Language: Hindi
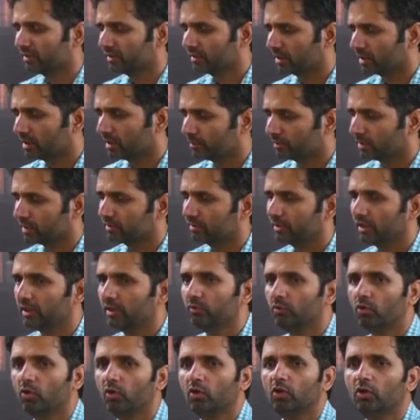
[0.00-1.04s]
सा गर्म करते ही
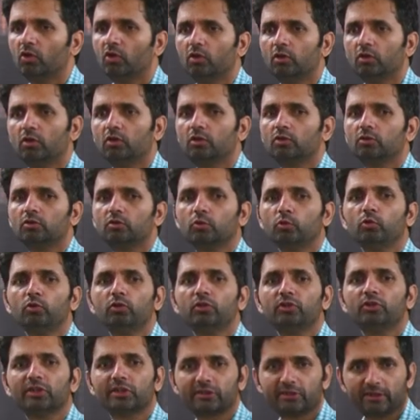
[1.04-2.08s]
वो टूट
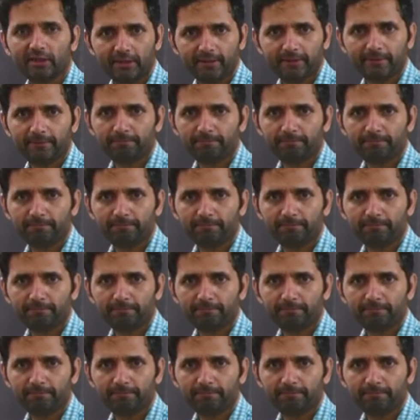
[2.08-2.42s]
जाता है